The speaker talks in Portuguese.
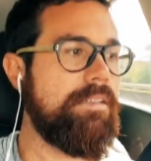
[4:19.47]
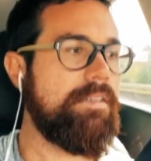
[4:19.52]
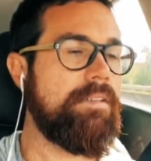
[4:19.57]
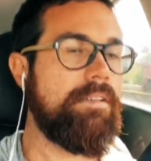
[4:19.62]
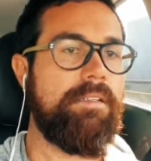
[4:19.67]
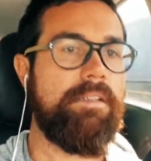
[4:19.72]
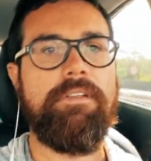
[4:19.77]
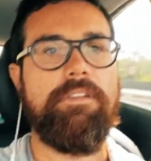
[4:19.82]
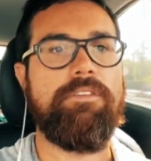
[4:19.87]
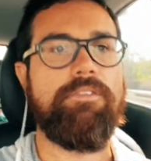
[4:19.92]

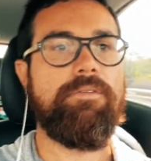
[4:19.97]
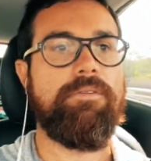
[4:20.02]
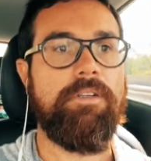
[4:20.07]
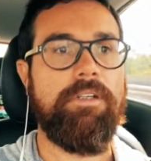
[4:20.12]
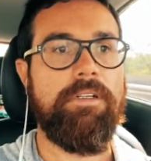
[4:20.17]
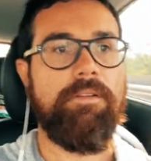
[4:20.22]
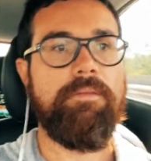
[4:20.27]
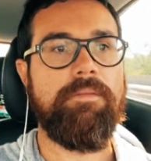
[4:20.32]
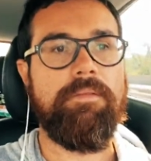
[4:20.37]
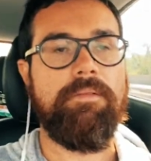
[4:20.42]
E isso
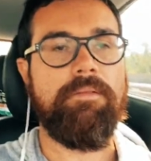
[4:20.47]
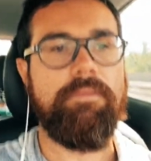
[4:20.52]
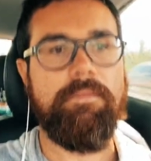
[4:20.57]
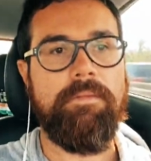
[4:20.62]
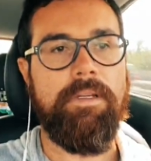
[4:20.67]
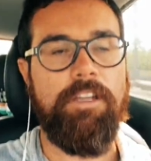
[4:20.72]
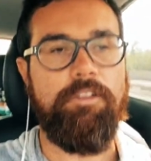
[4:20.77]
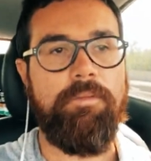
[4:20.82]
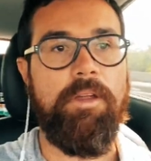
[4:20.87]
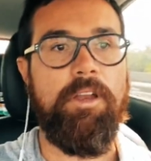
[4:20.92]
foi
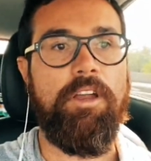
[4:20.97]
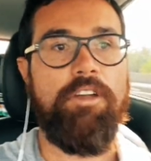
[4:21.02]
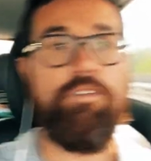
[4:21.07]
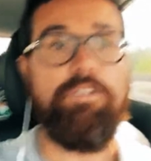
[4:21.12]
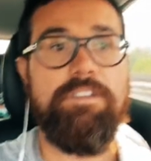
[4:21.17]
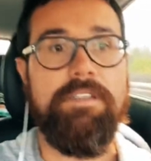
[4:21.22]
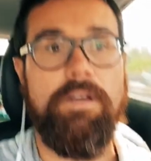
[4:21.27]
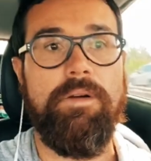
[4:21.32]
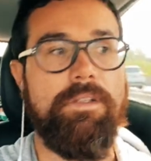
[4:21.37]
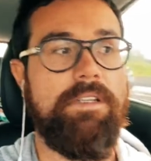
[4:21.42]
uma das melhores
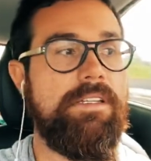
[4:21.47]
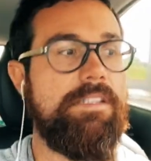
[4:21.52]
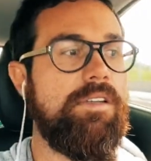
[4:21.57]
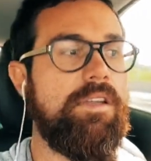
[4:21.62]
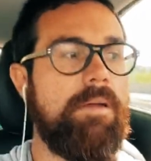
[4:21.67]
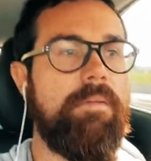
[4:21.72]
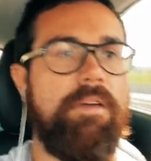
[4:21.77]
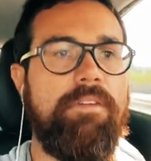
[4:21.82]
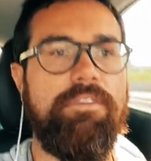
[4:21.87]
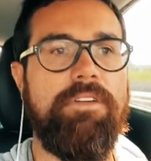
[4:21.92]
coisas que aconteceu
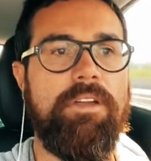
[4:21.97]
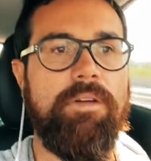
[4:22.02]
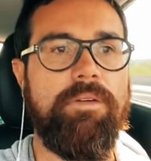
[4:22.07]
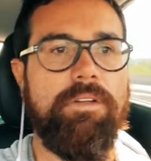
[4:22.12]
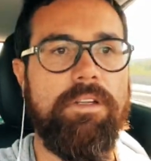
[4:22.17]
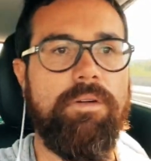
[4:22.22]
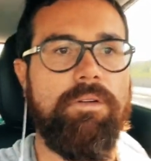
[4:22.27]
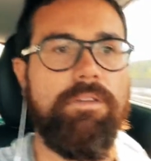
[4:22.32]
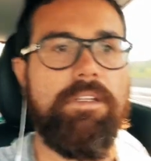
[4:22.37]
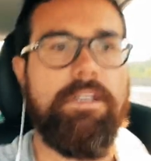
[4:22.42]
na minha vida
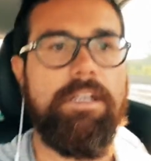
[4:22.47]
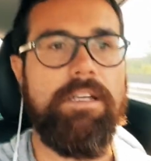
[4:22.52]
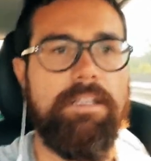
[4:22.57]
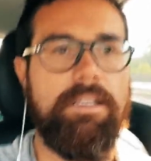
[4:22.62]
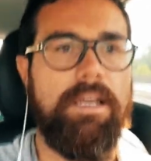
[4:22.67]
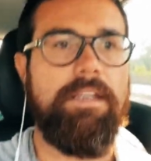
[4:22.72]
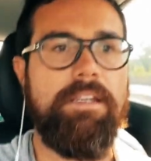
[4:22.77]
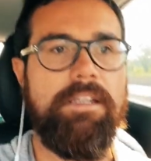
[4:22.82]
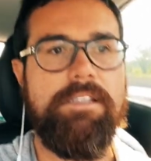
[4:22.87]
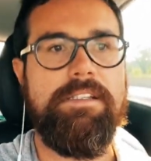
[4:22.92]
quando encontrei a
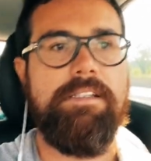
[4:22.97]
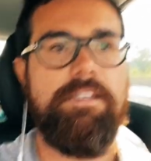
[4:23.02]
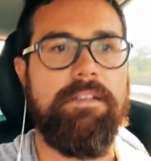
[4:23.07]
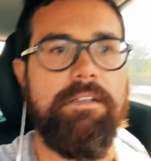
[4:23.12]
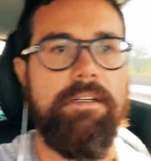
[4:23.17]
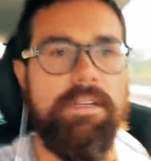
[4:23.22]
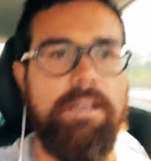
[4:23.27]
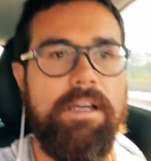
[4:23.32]
Thaisa